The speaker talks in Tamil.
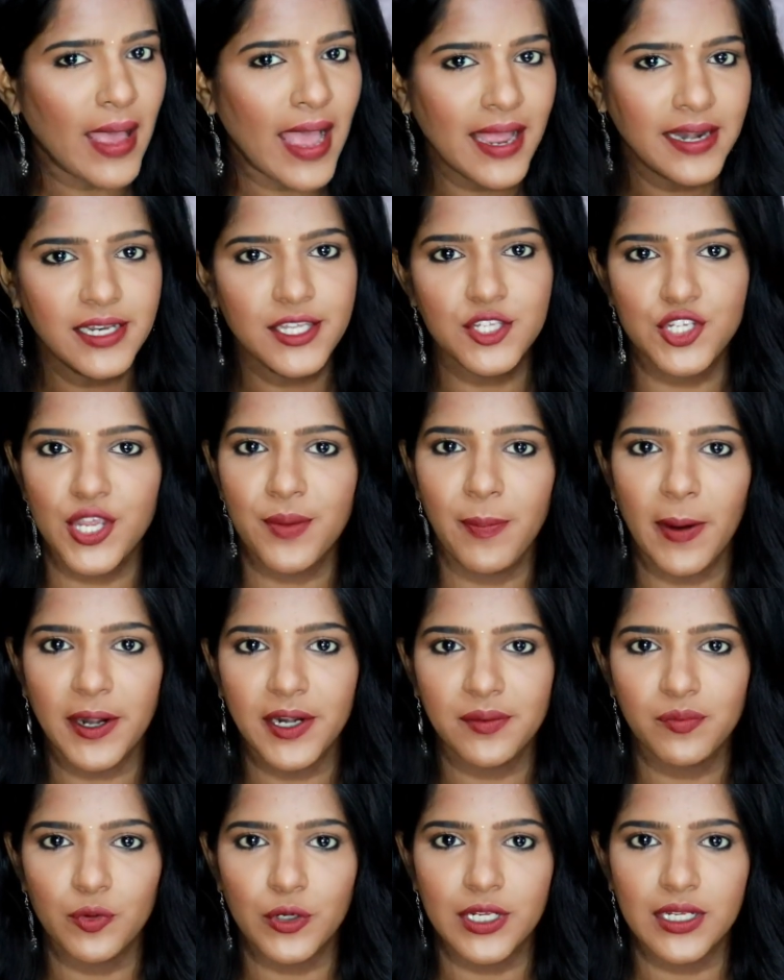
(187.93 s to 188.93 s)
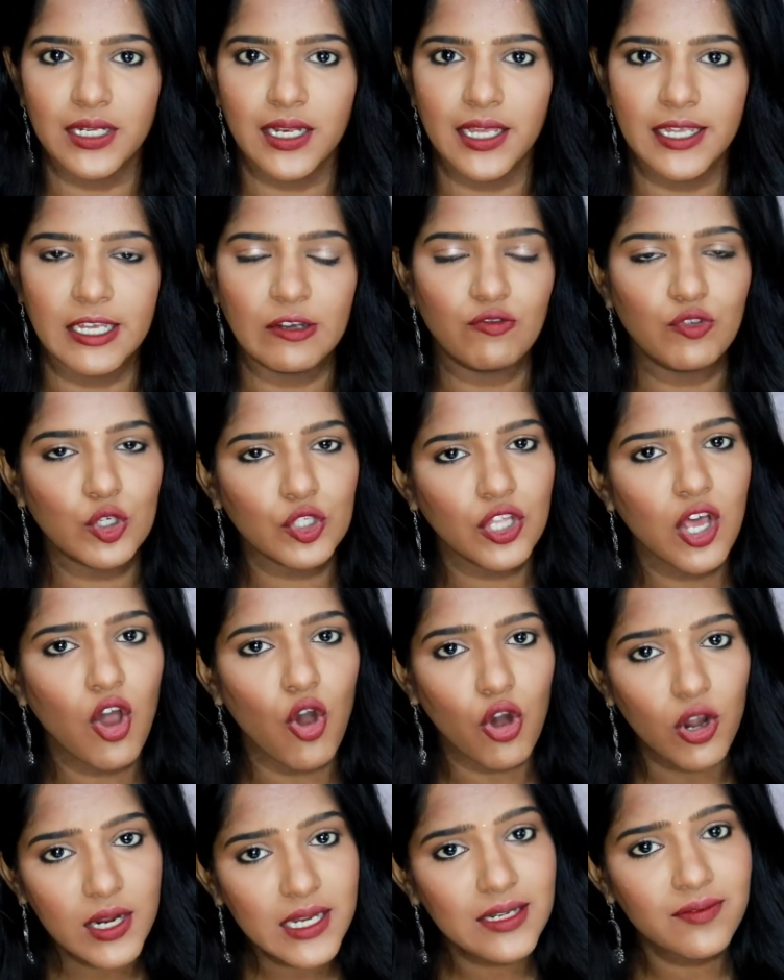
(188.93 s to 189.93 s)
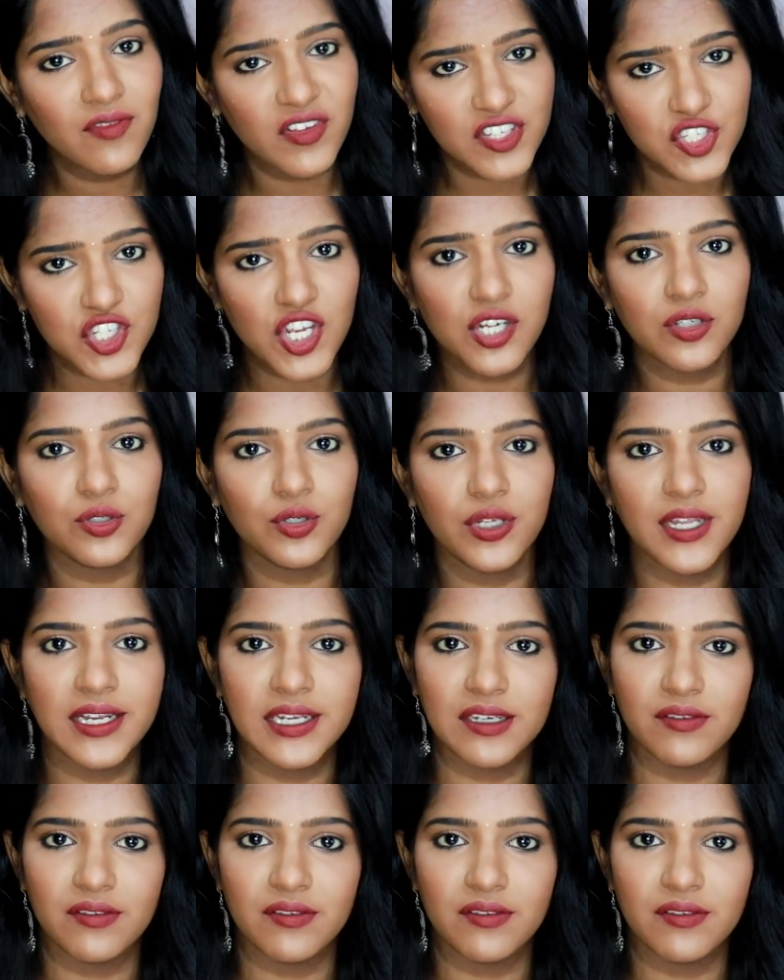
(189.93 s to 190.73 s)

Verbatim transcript: மேனேஜே பண்ண முடியல எவ்வளோ தான் ஆயில் வச்சா கூட